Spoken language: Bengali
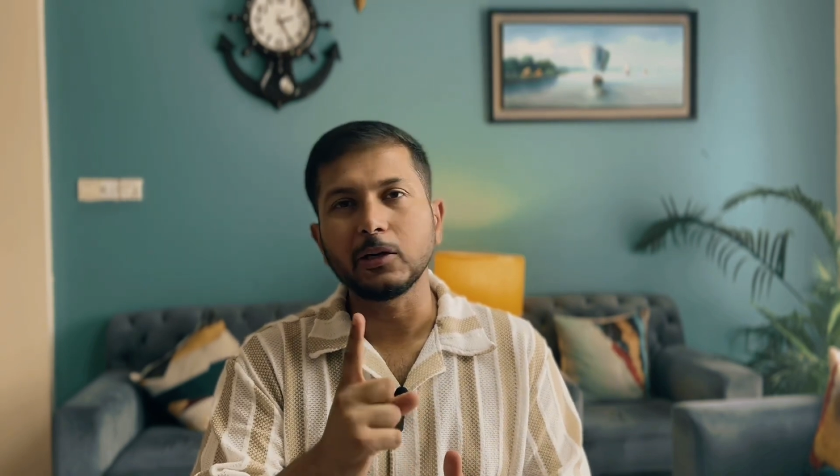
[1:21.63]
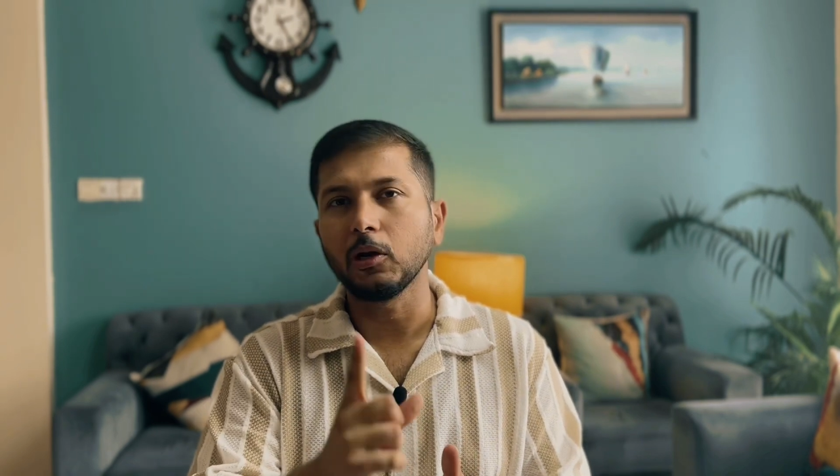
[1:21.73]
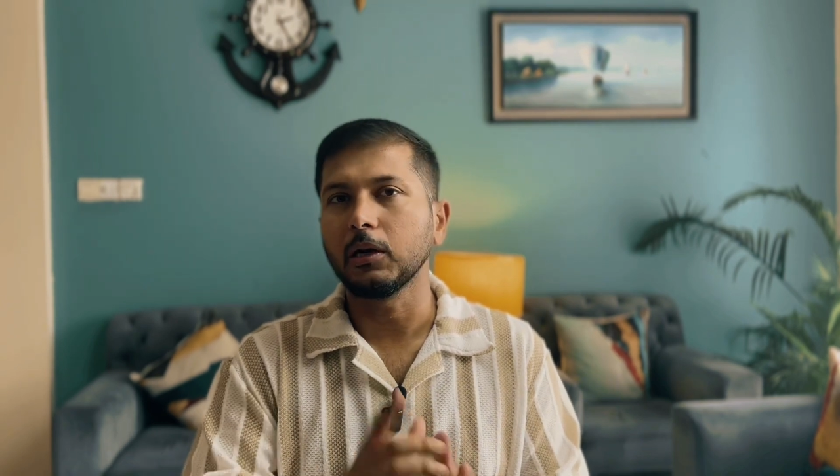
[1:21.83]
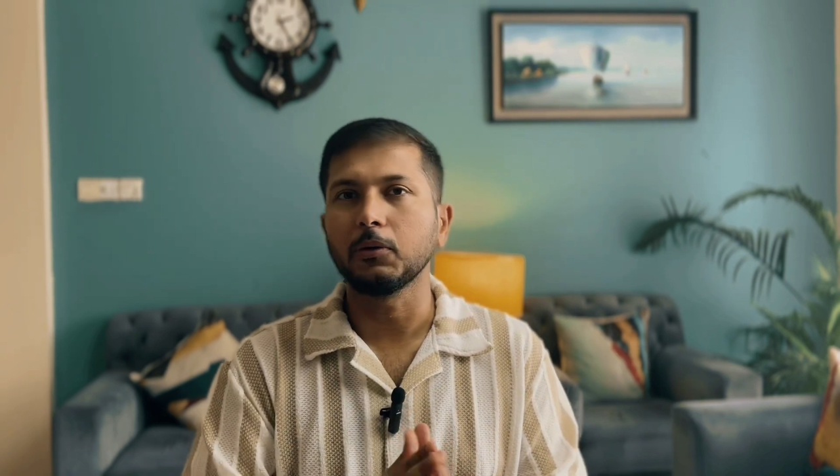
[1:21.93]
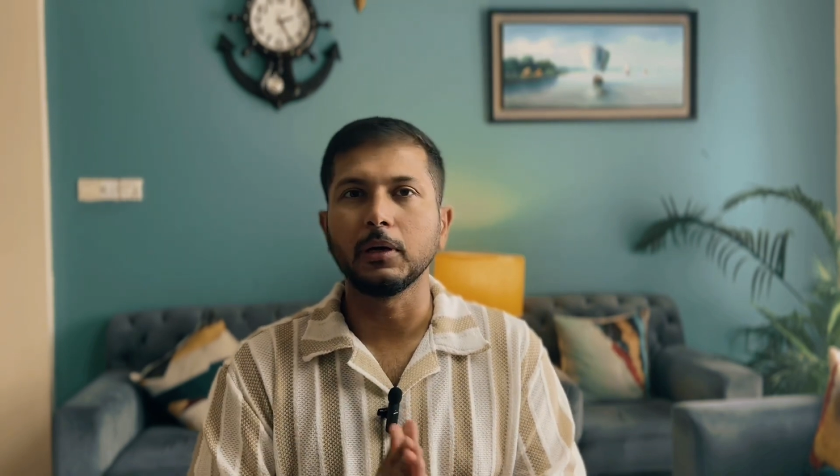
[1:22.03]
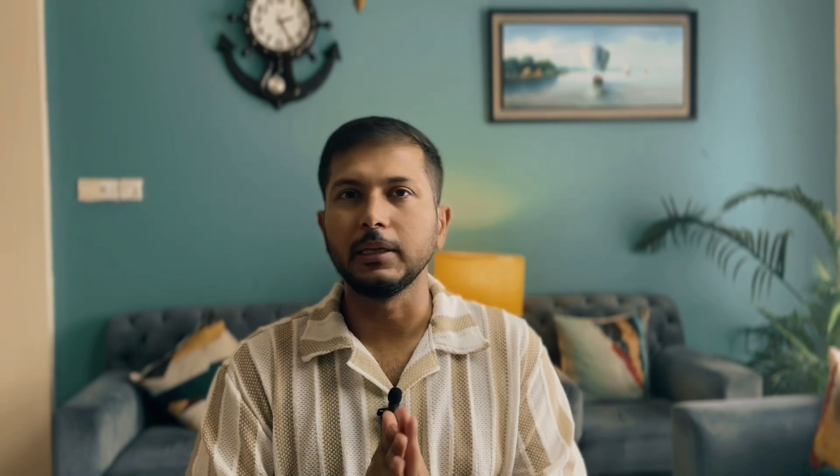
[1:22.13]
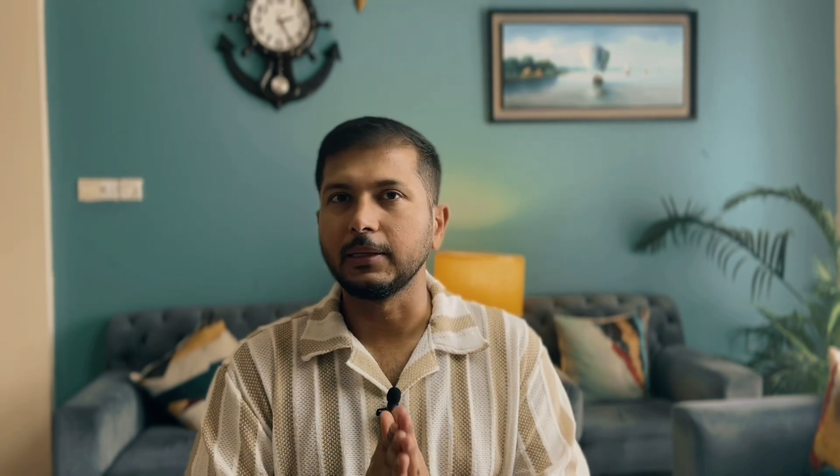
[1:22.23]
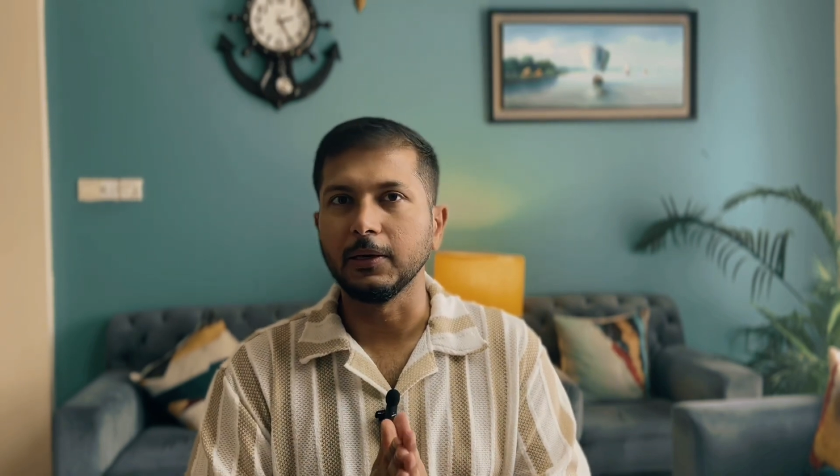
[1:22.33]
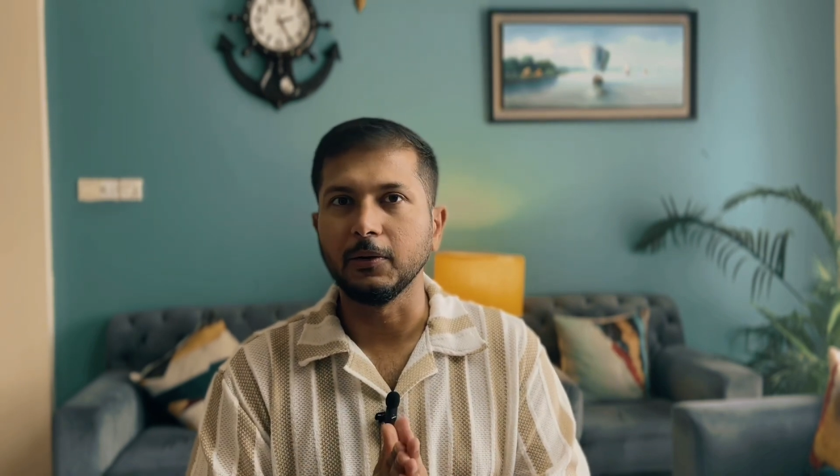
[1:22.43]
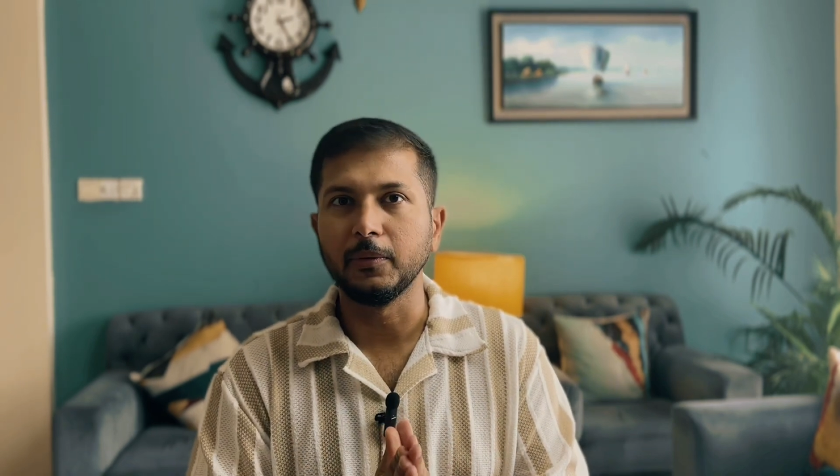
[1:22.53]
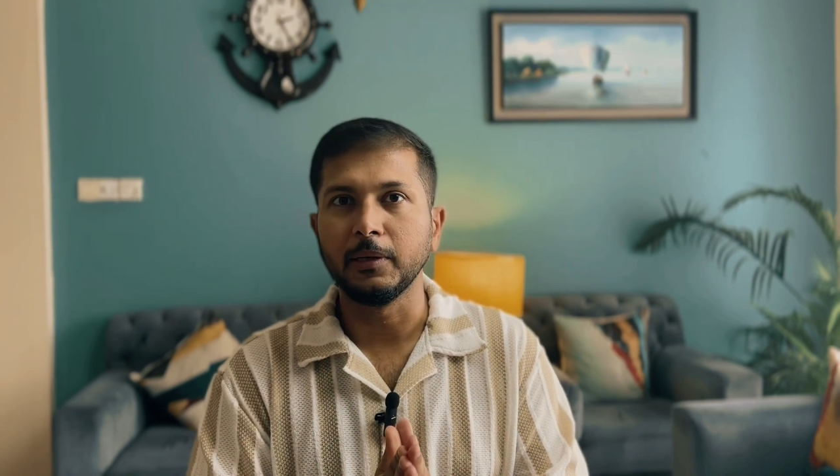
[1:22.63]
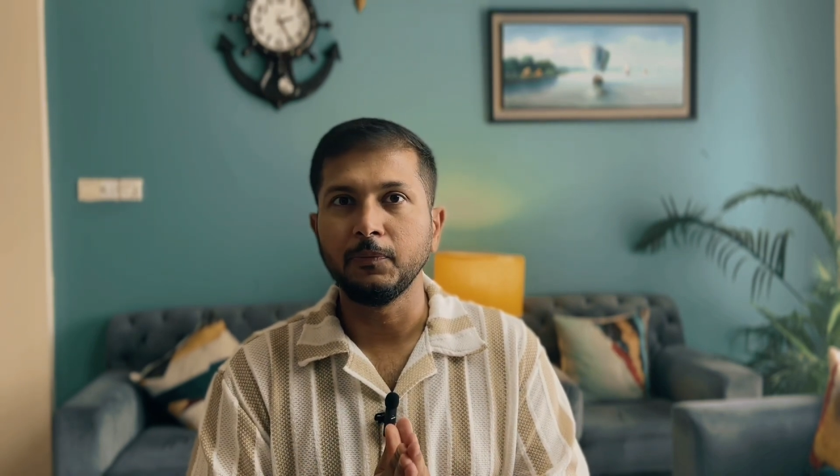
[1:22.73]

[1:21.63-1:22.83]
ডলার করে দিতে হবে